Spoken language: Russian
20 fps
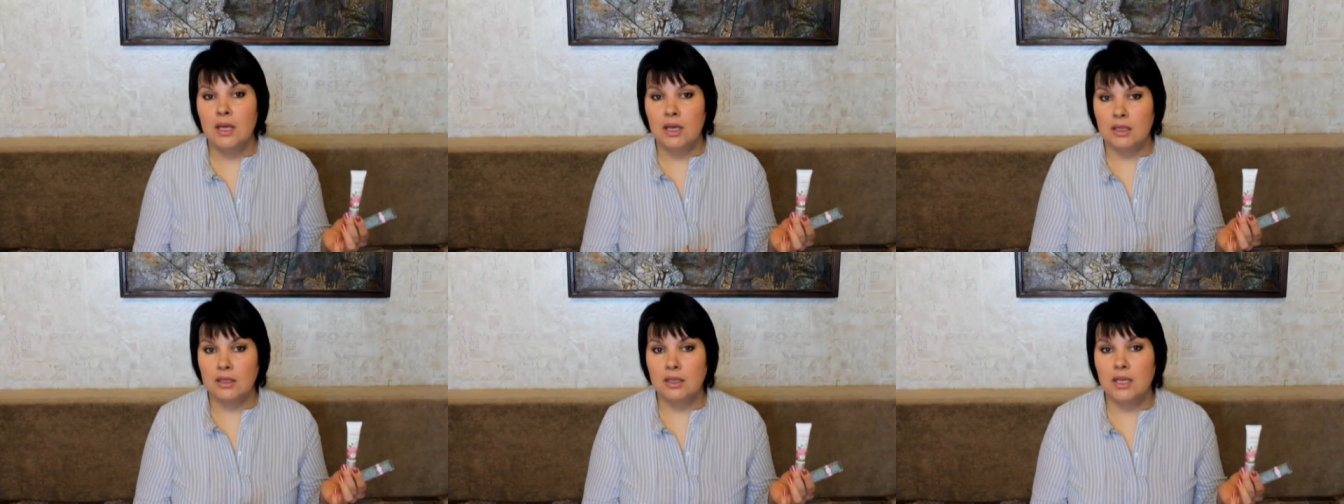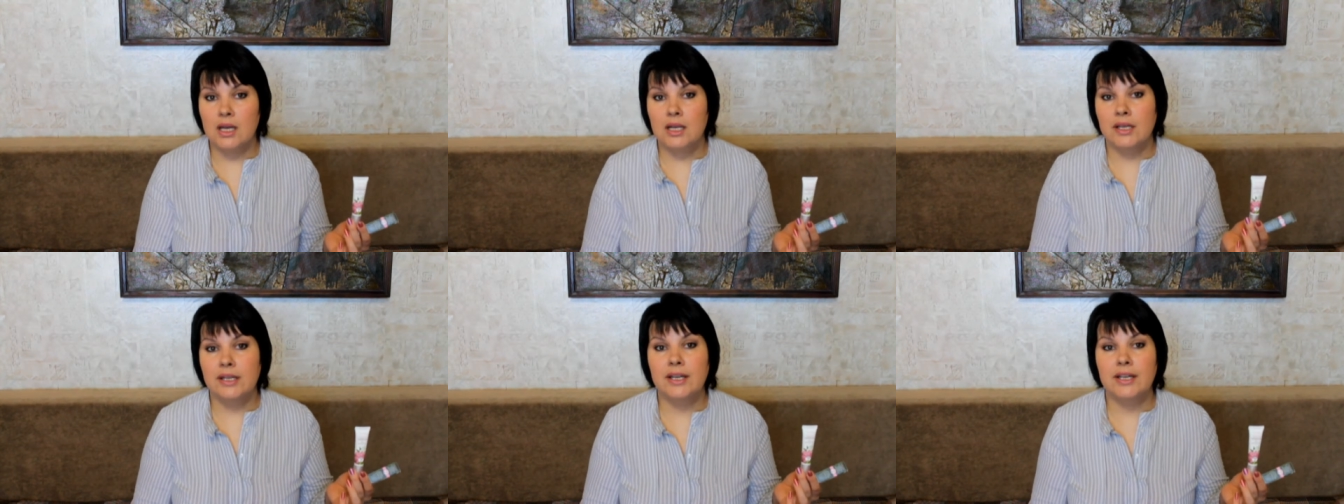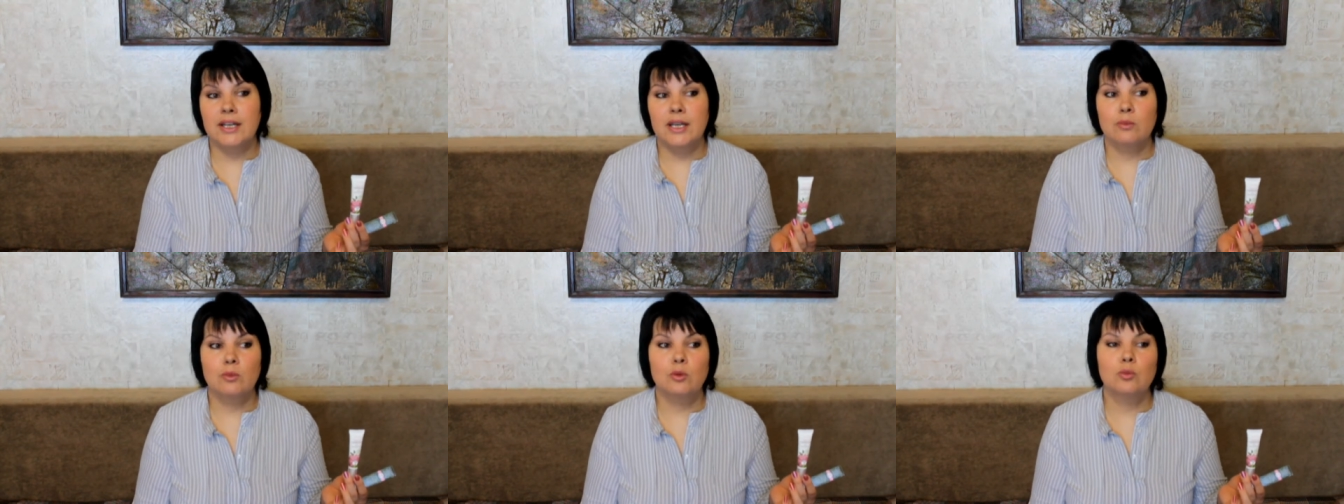Дали
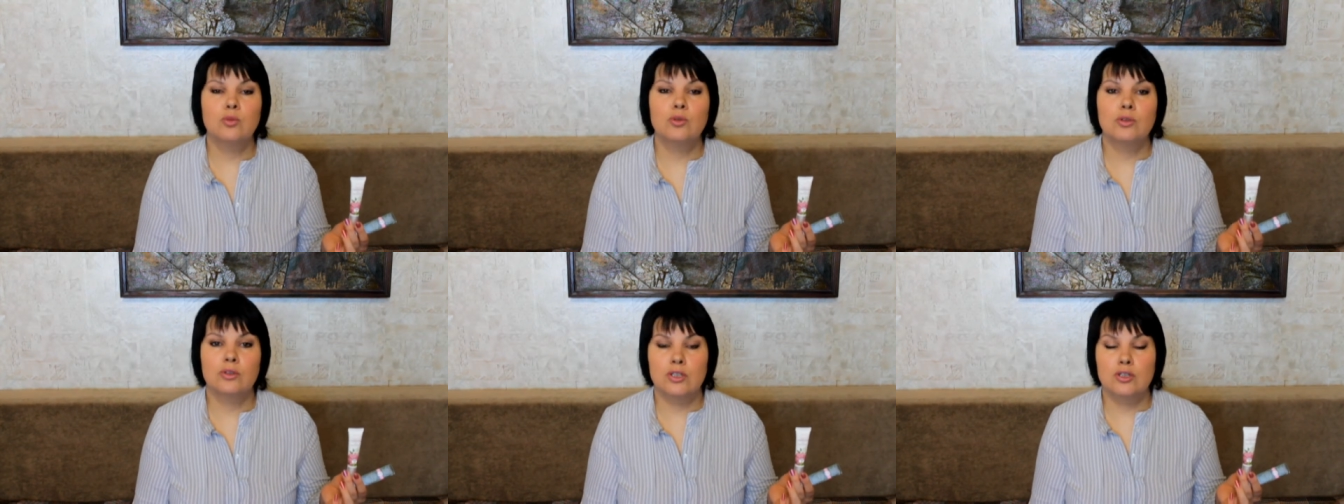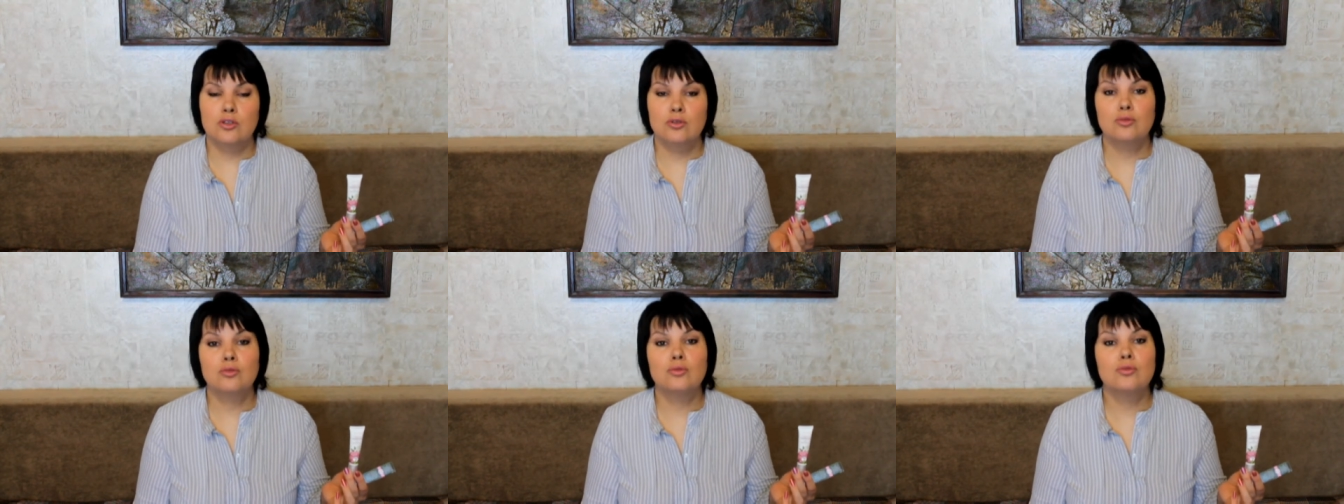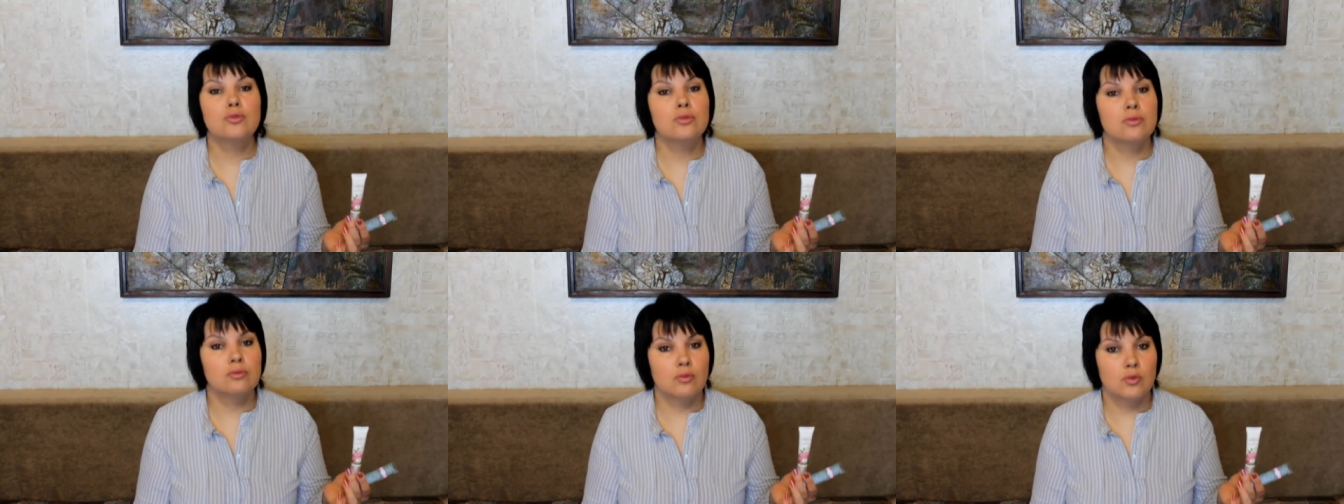крему полностью
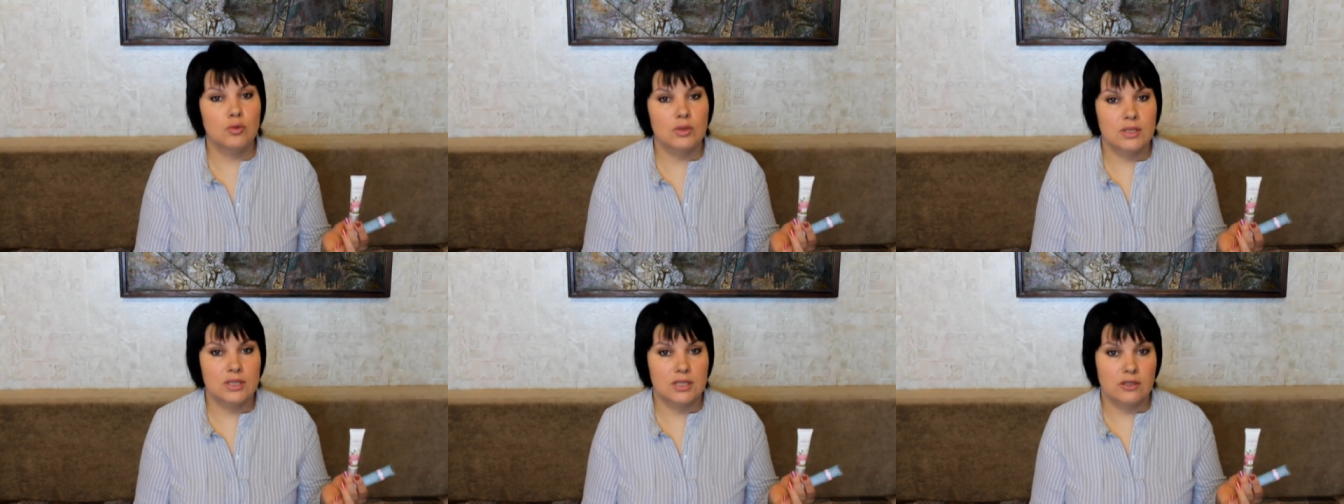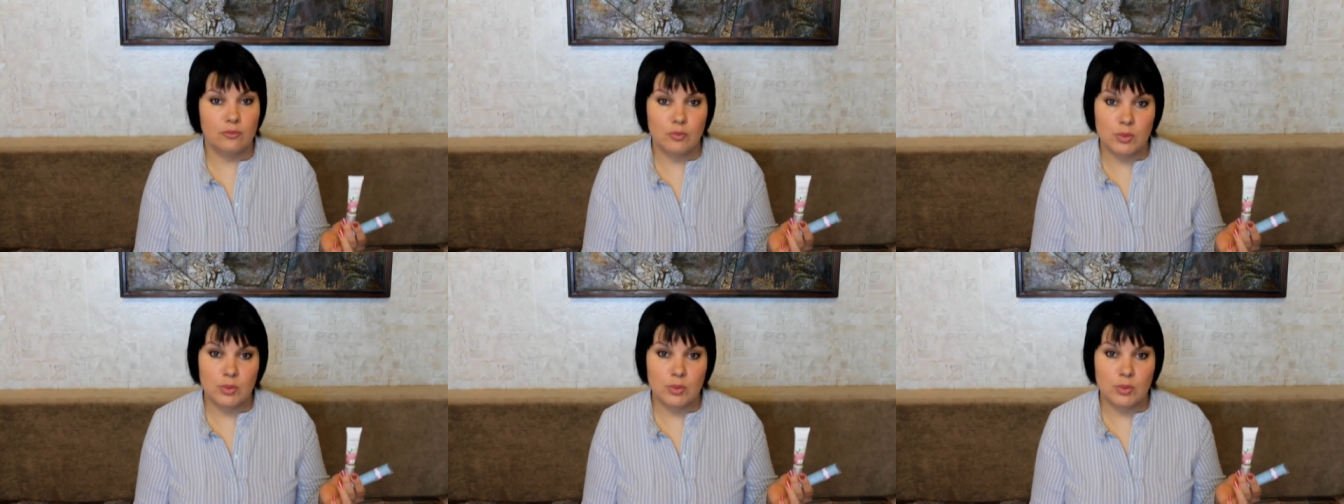усвоиться,